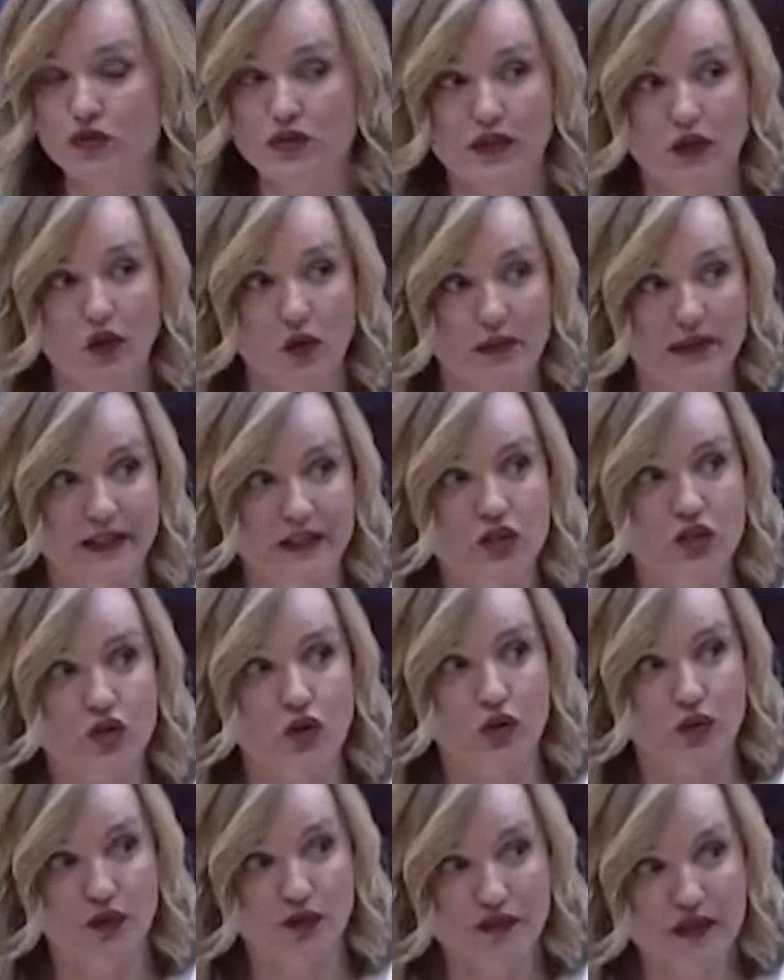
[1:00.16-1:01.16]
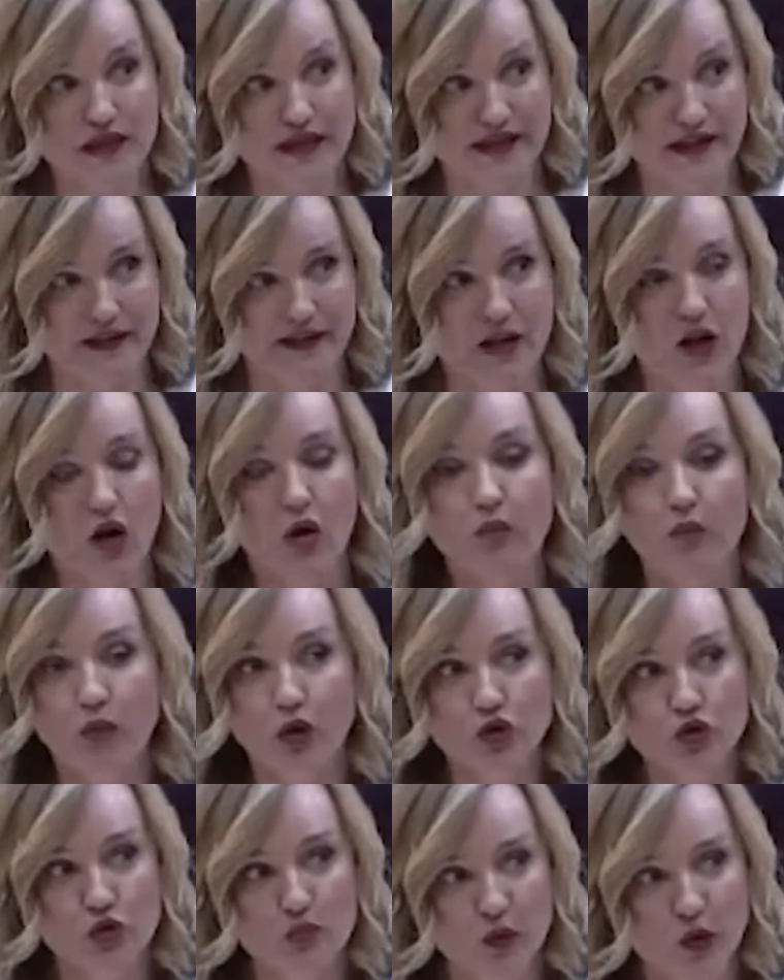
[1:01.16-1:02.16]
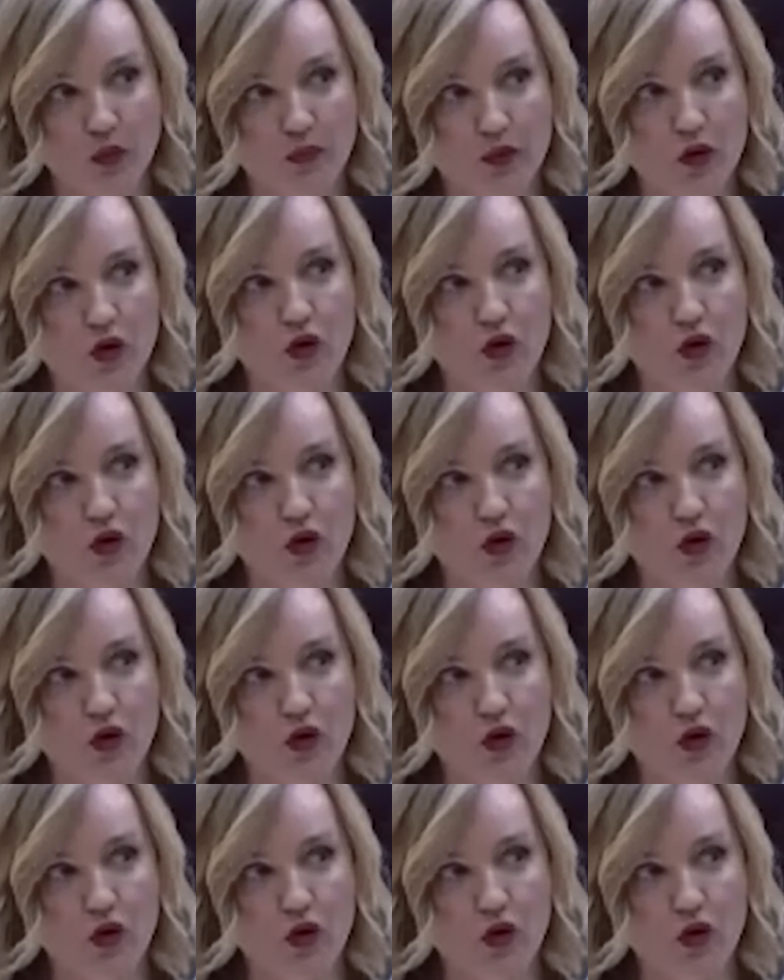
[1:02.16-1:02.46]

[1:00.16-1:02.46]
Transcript: de jóvenes conocieran motu propio